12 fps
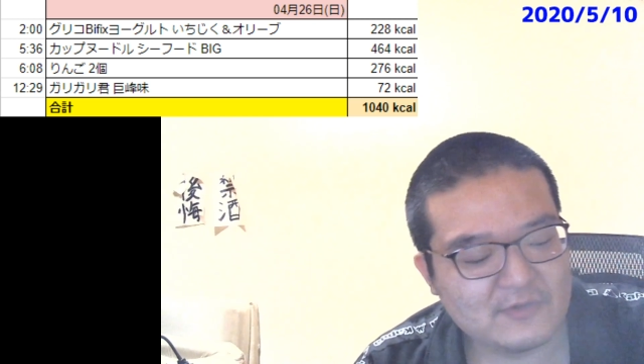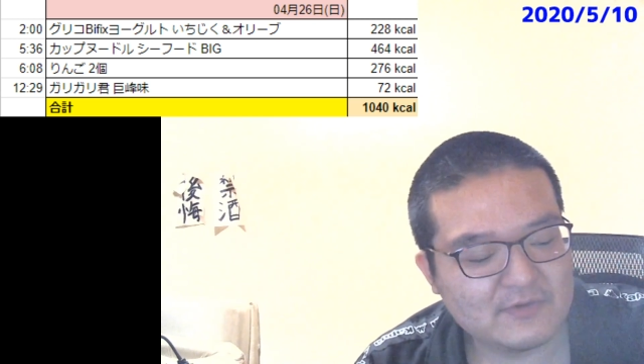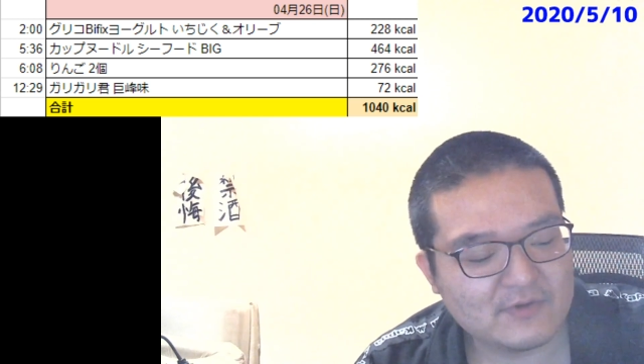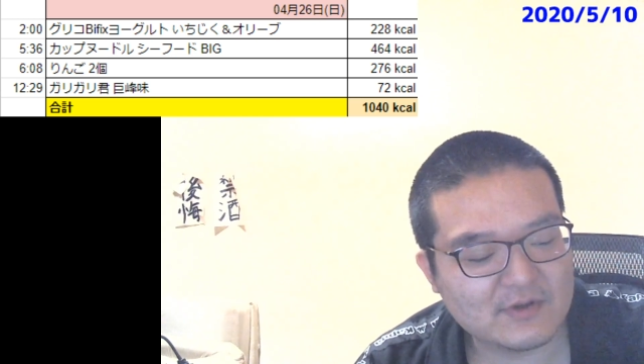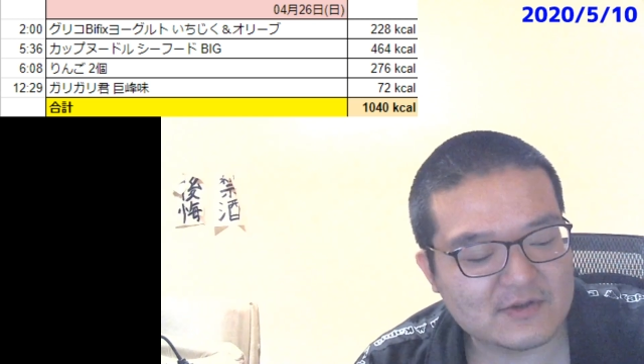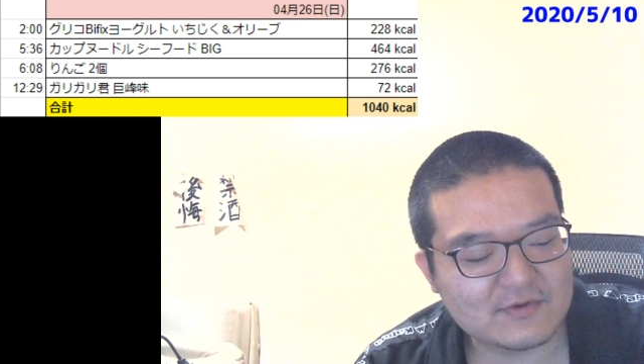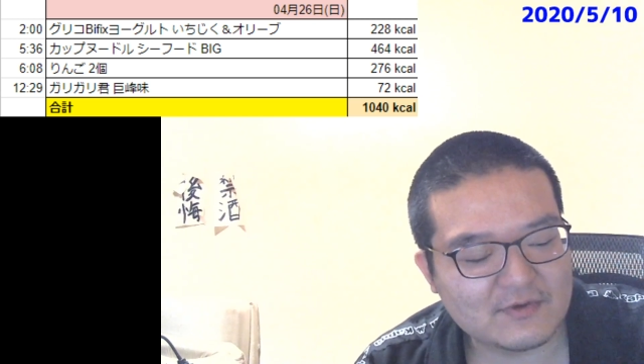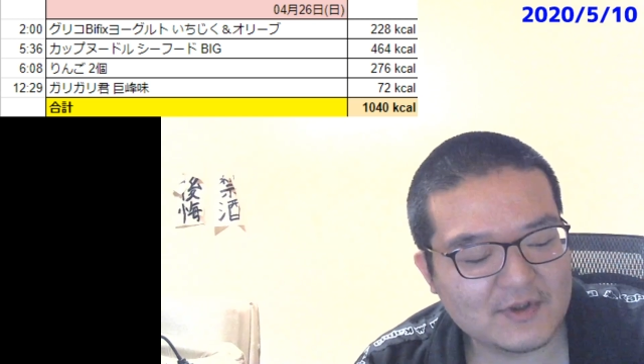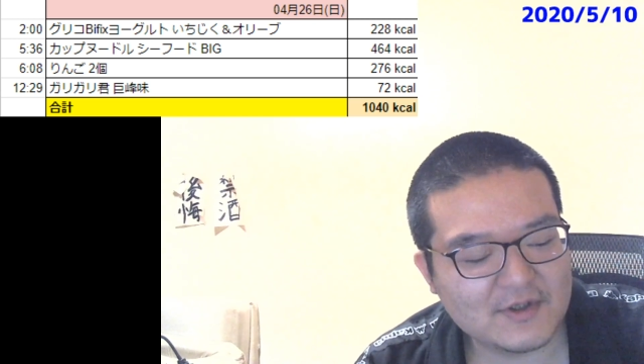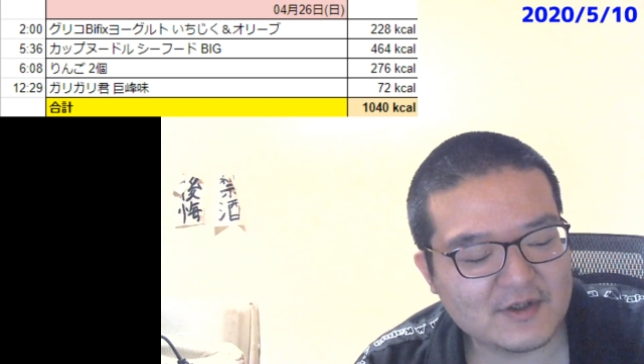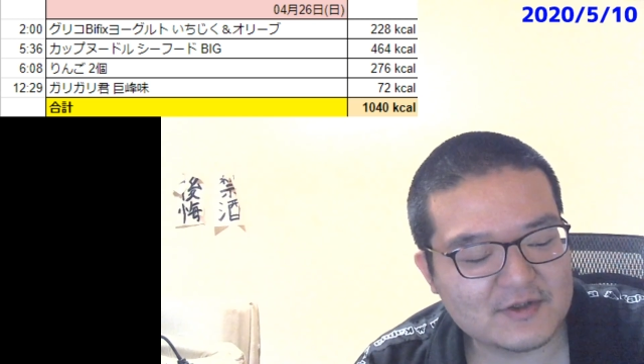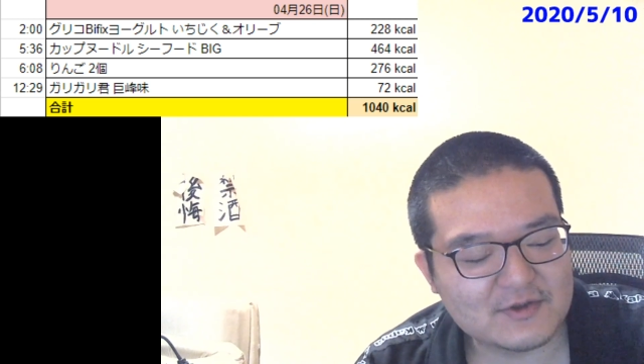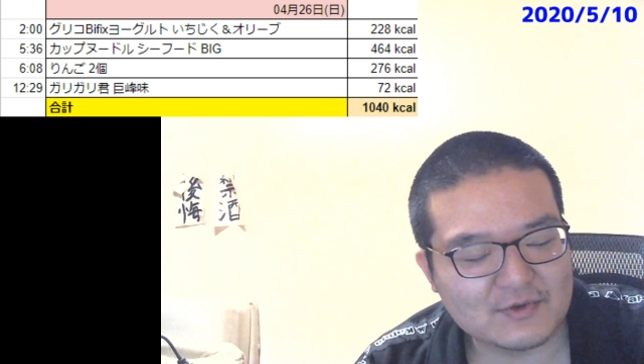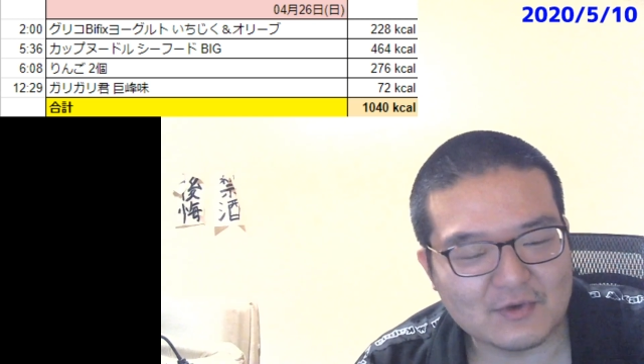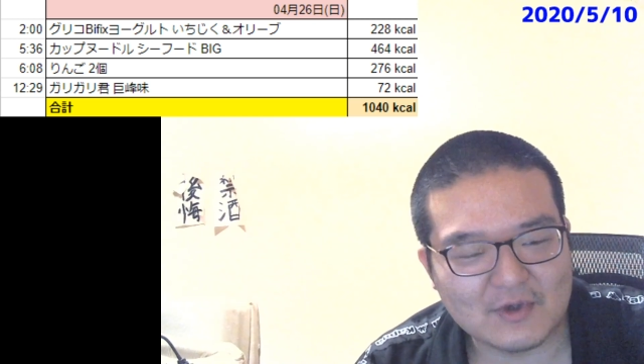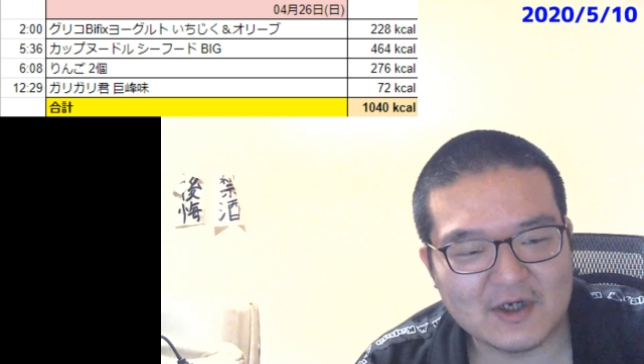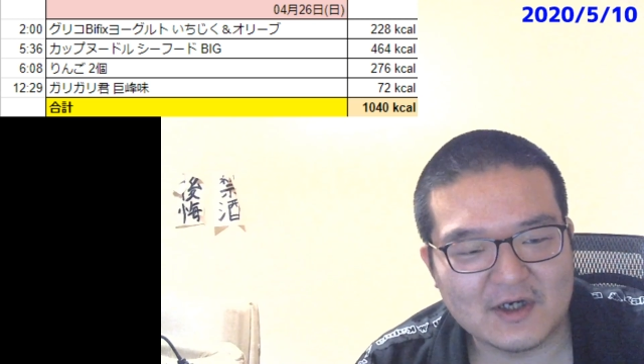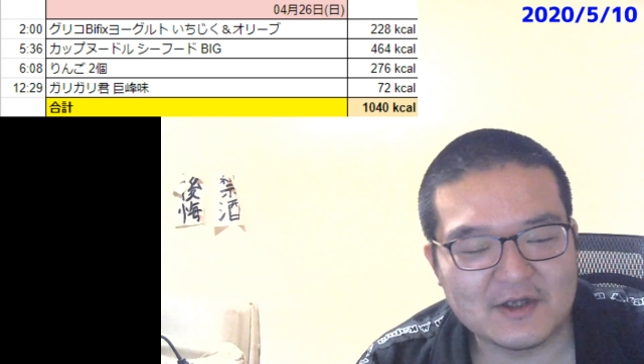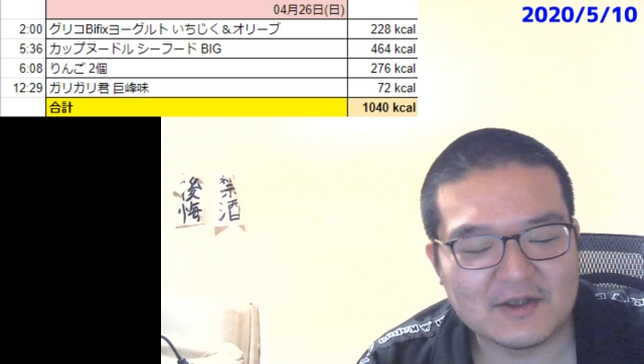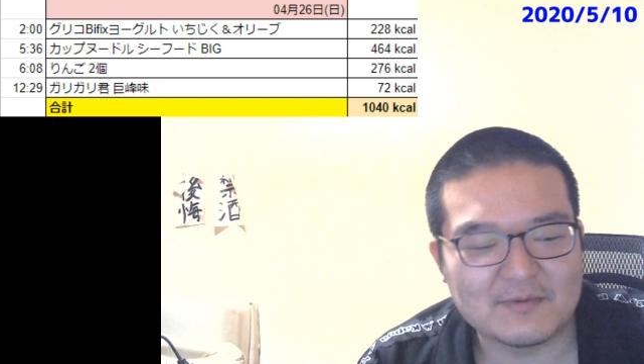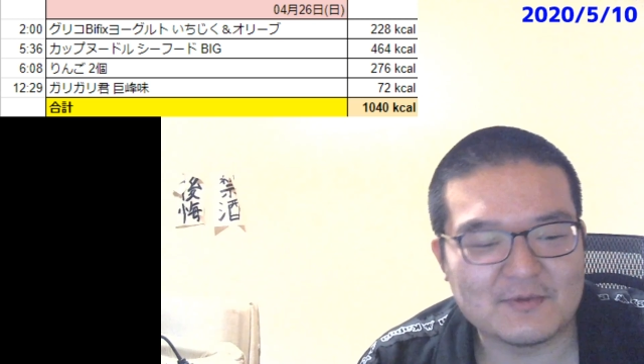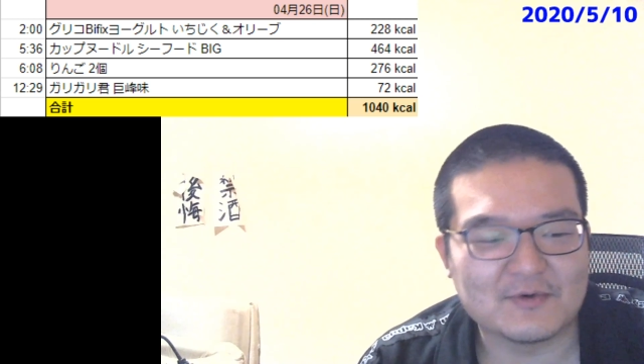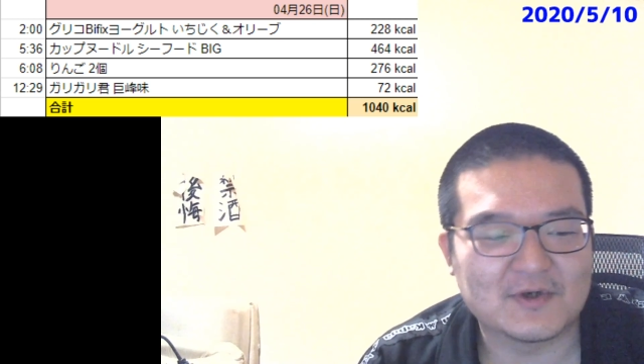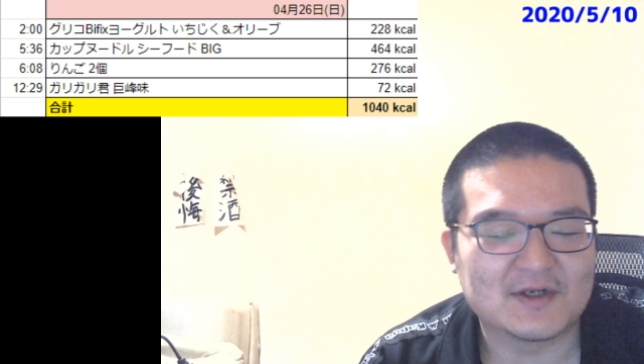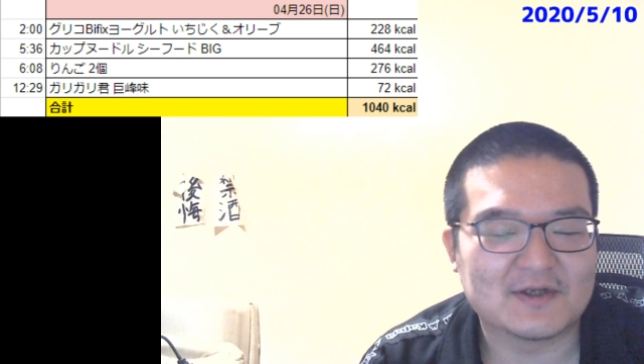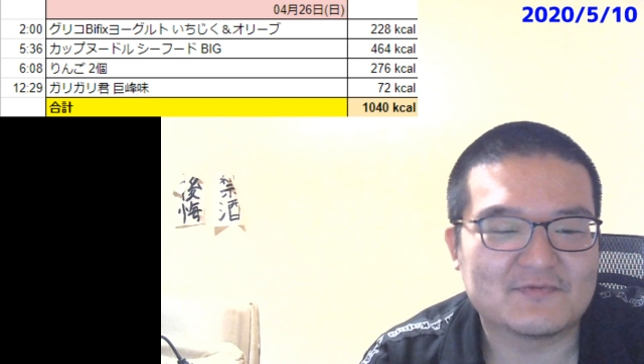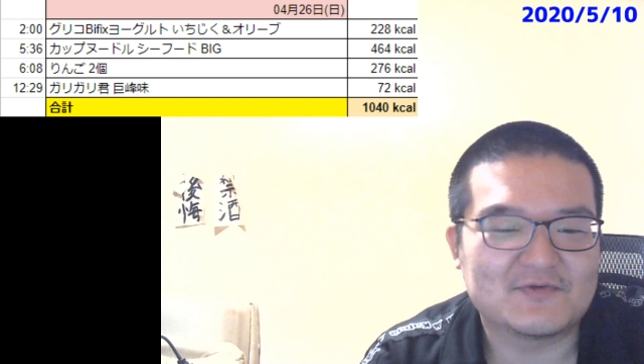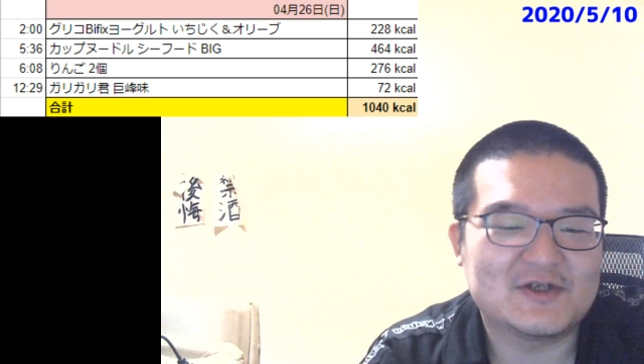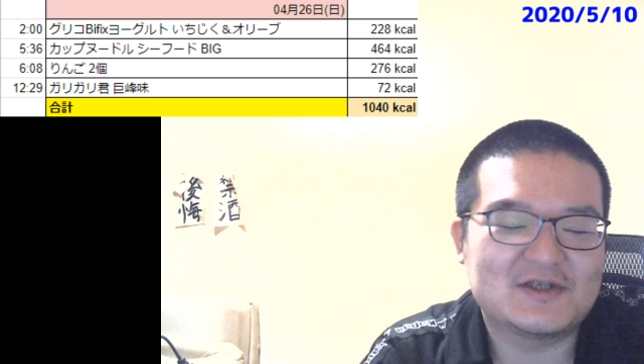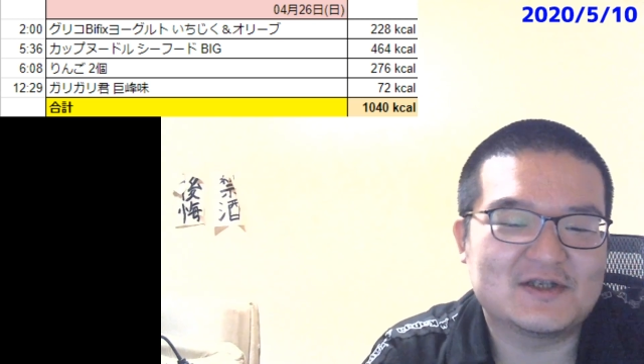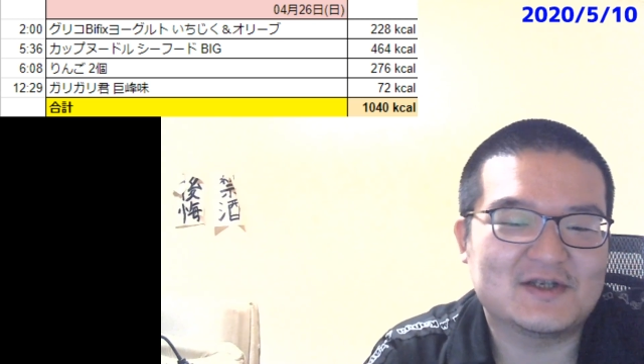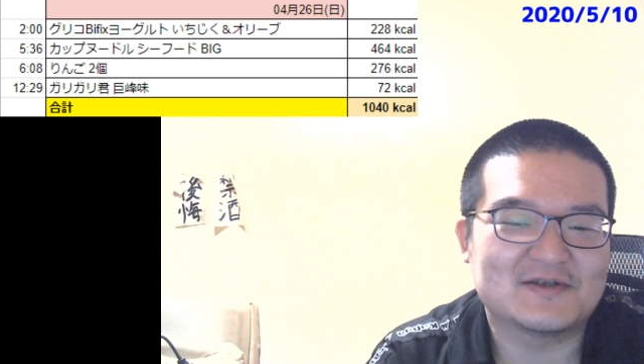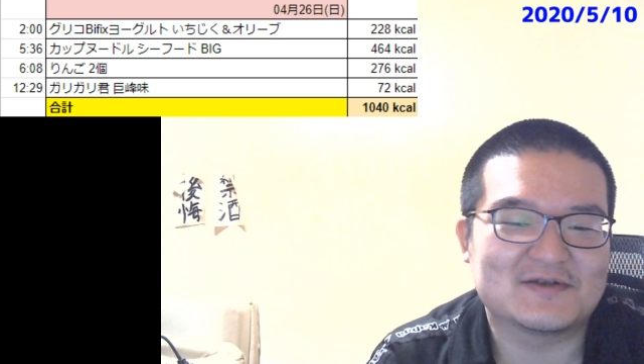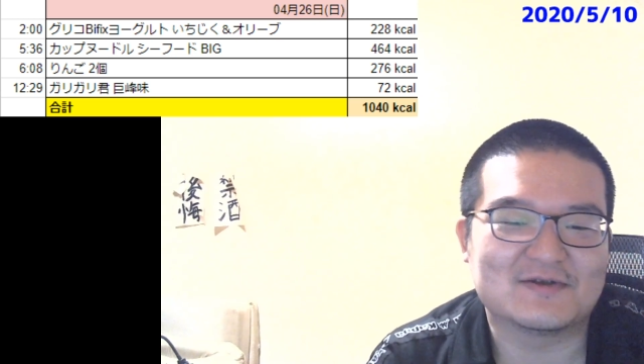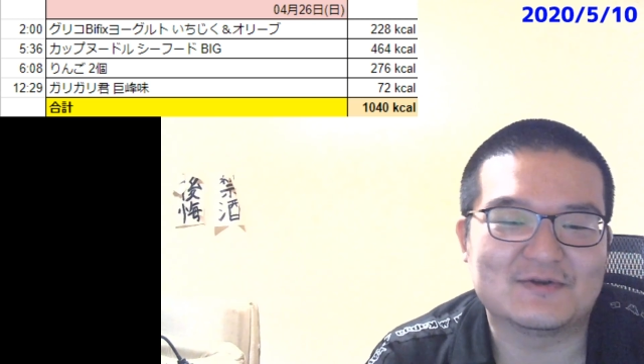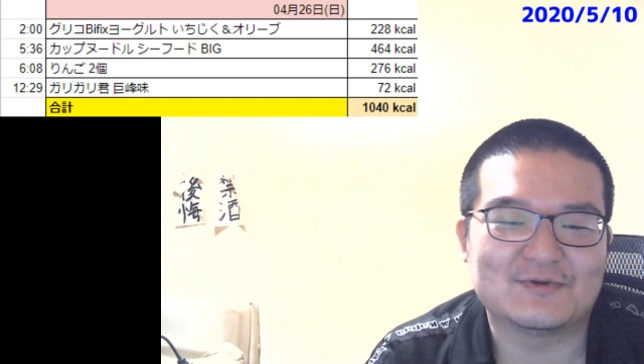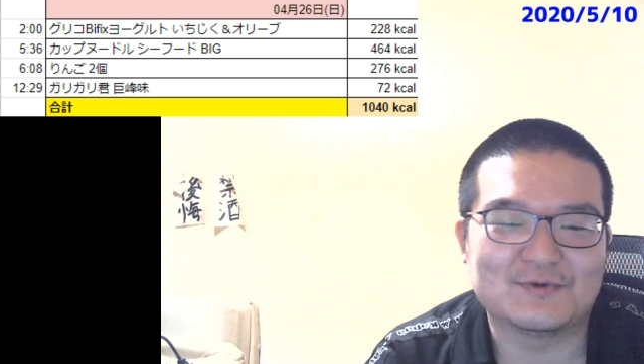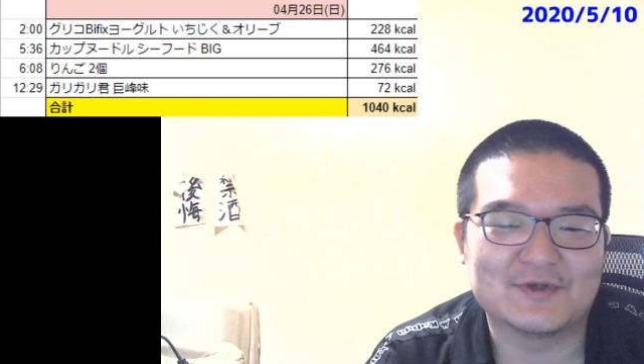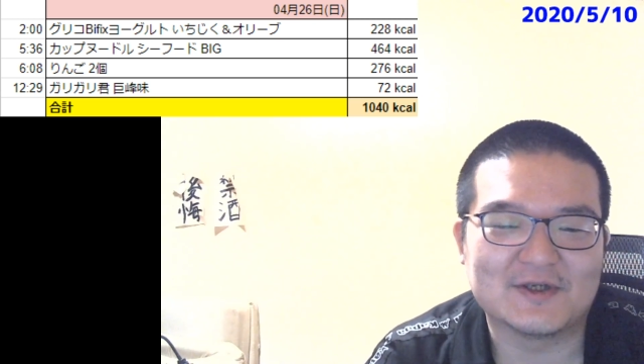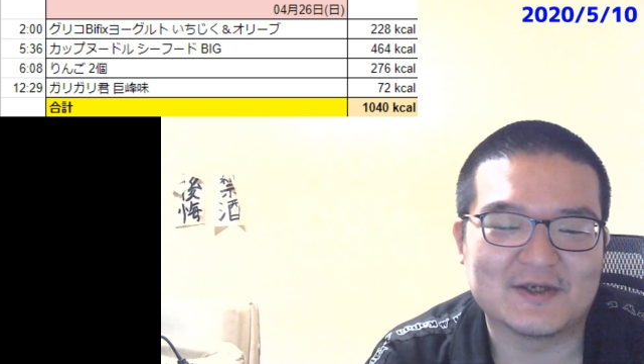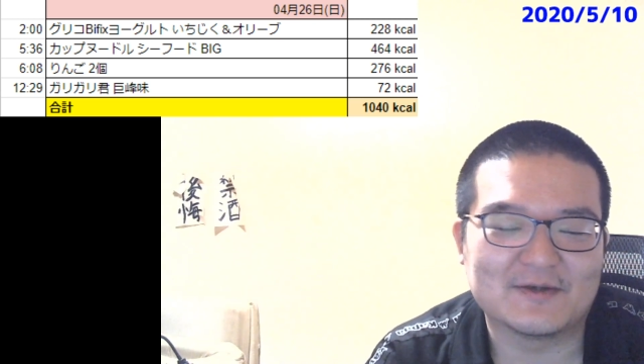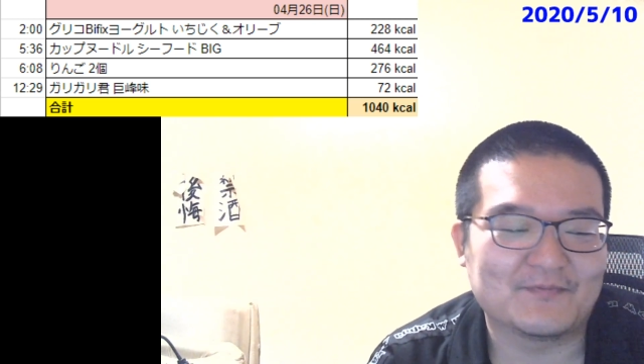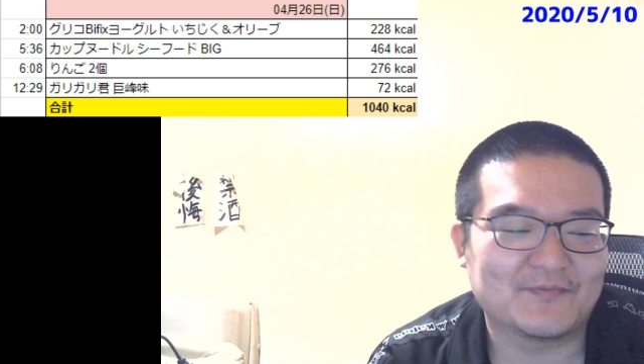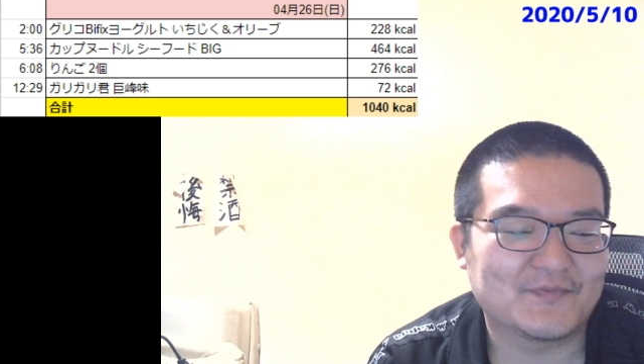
なんかそれちょっと考えてみようかな。ちっちゃい水筒に、